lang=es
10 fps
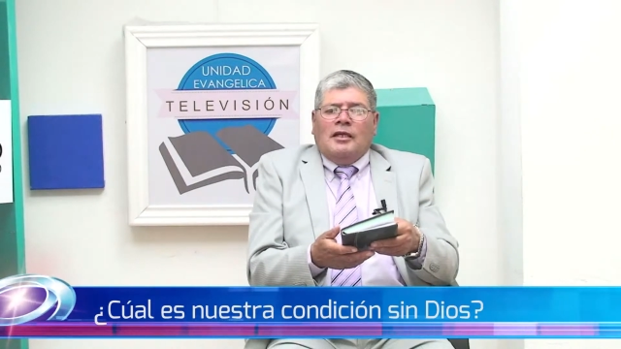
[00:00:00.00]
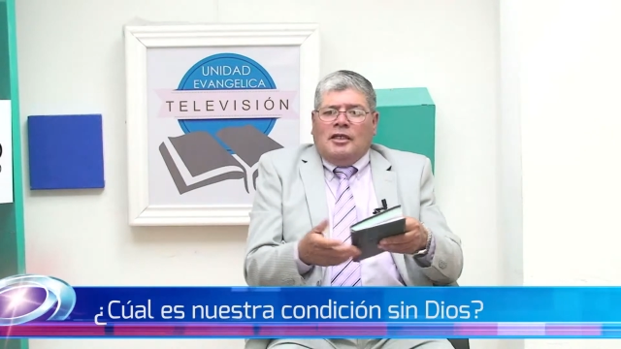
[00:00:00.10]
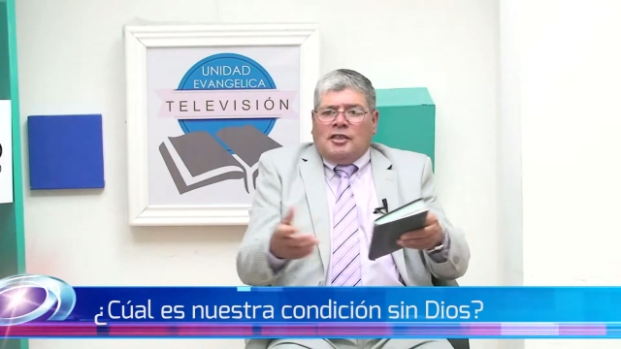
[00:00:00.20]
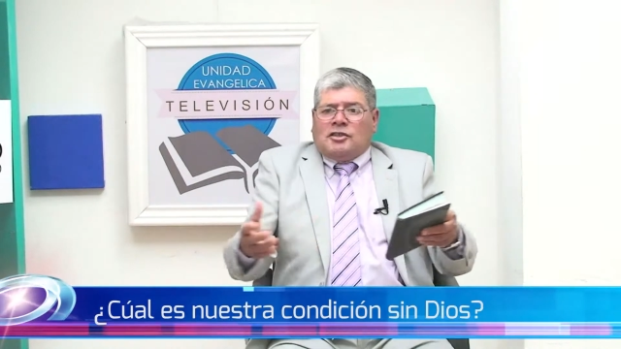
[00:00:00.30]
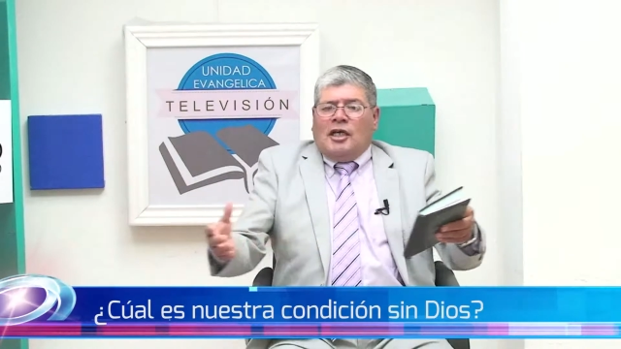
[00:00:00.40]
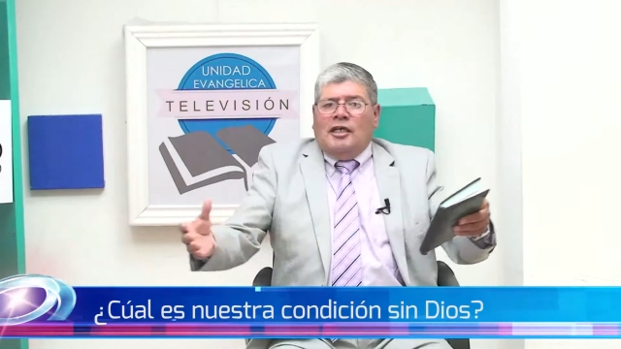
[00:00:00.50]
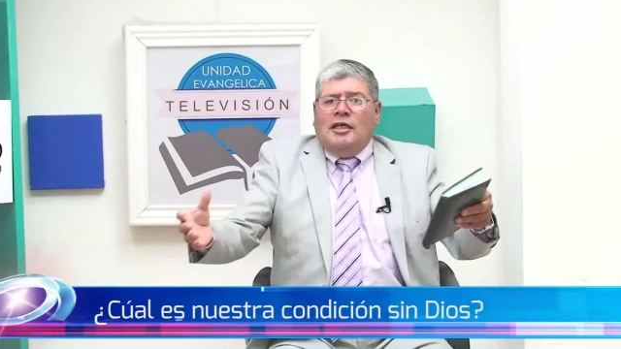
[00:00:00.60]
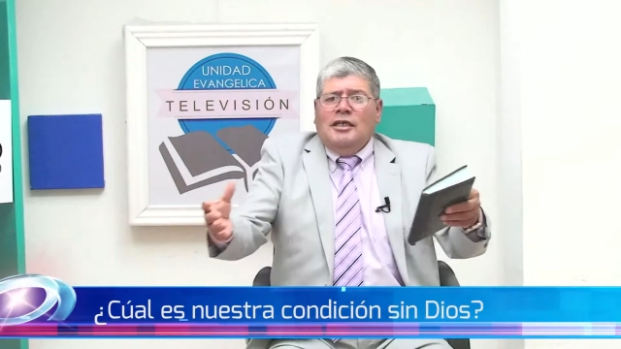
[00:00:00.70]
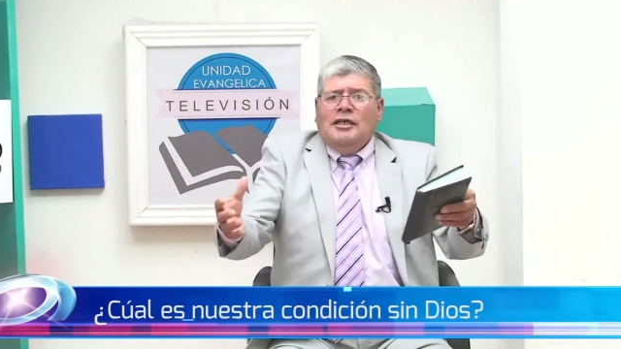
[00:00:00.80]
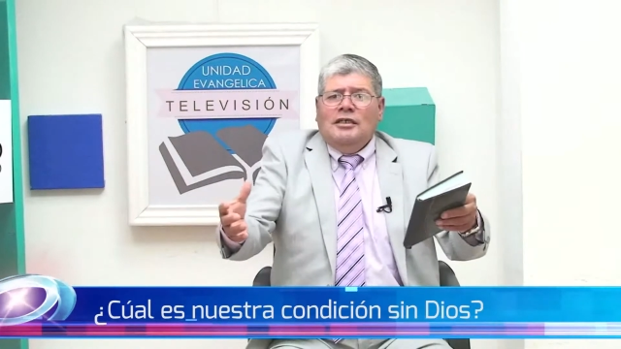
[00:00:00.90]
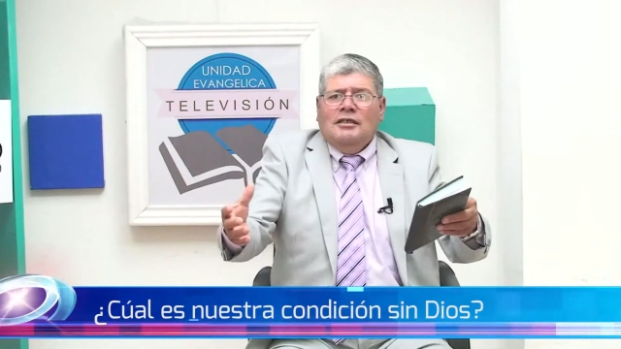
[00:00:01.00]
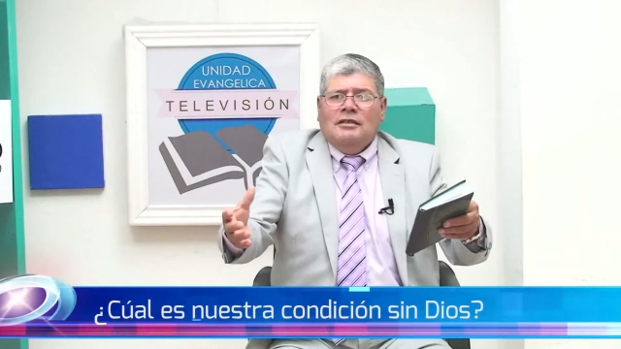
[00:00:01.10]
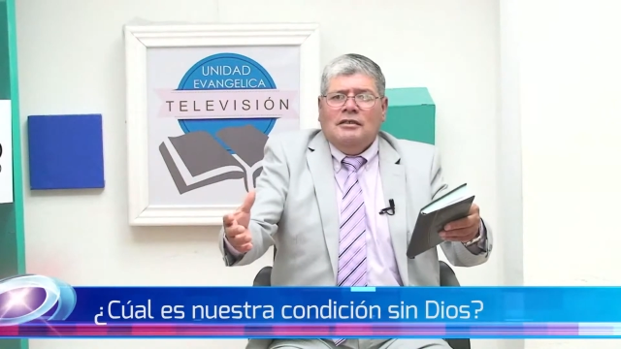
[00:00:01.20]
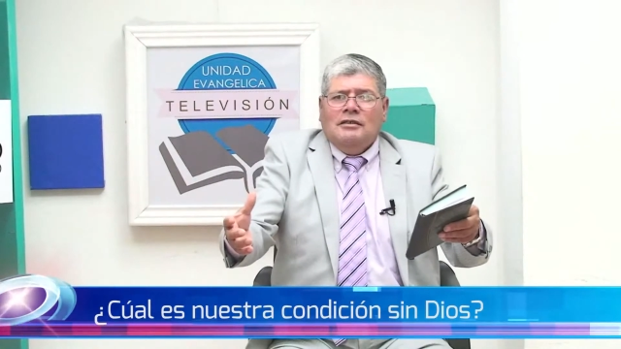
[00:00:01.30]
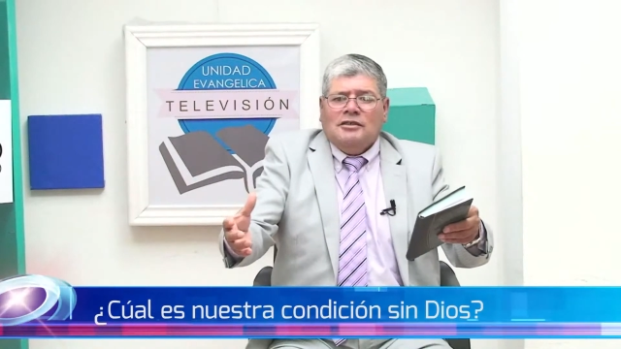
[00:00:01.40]
Está ahí,
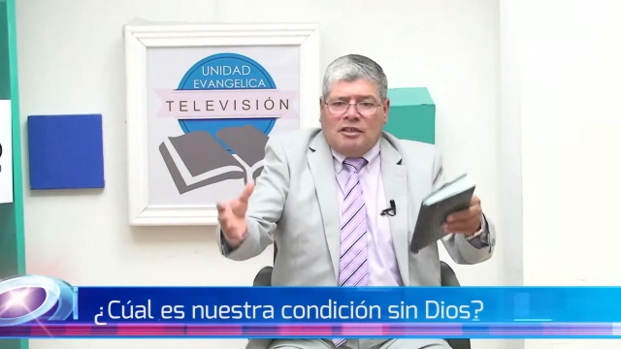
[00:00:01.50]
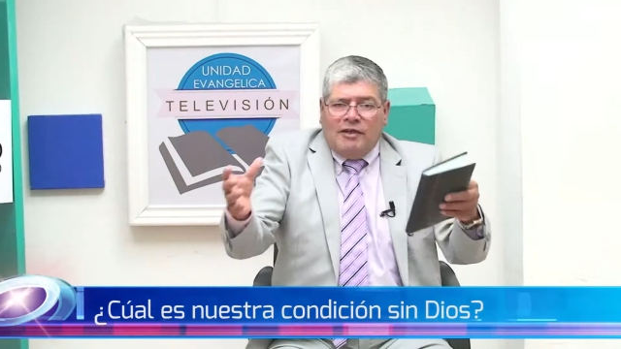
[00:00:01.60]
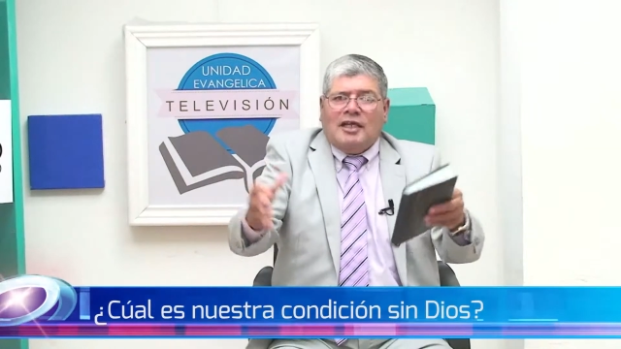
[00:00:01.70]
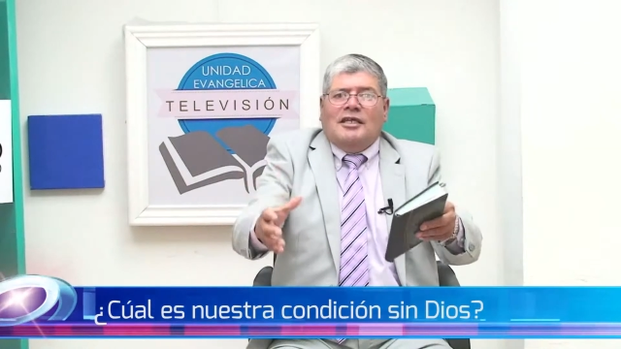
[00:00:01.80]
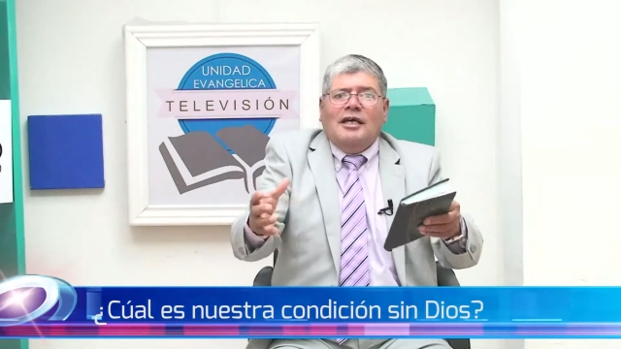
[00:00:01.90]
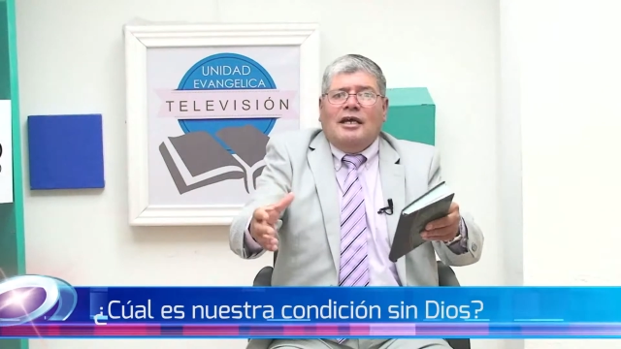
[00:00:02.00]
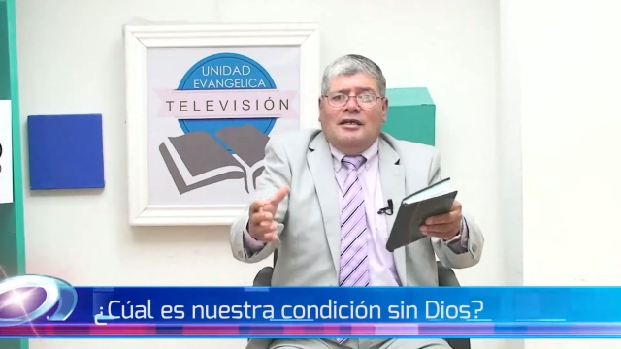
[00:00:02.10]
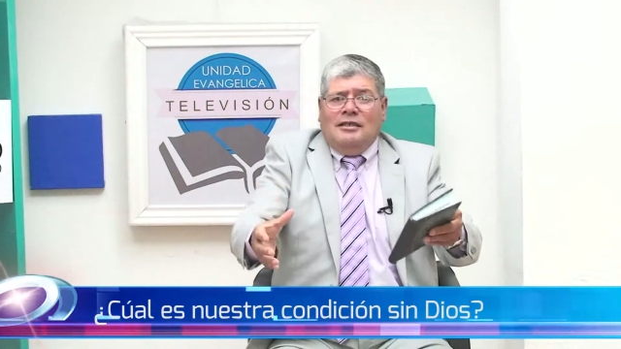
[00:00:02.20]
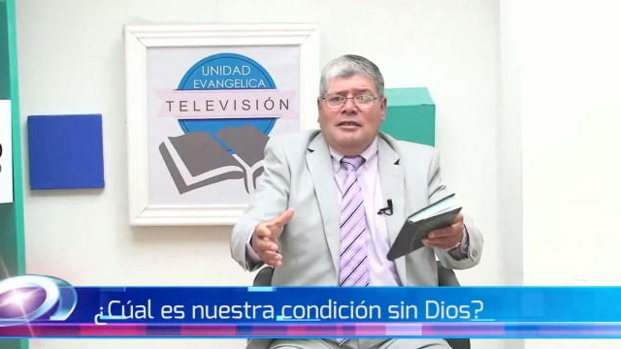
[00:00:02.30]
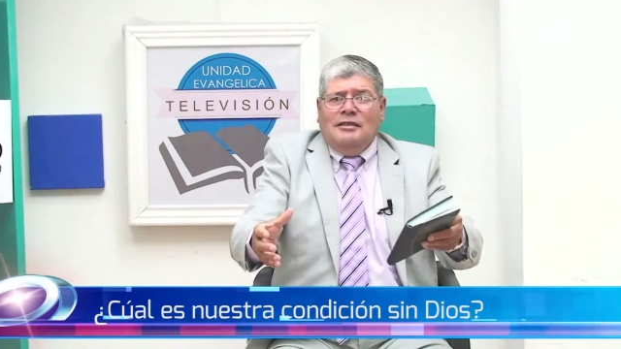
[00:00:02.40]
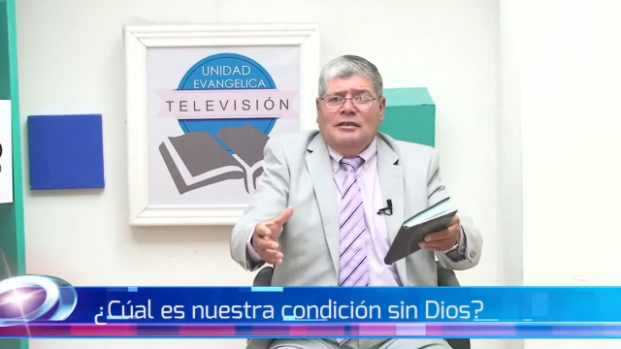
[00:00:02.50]
se va a quedar ahí,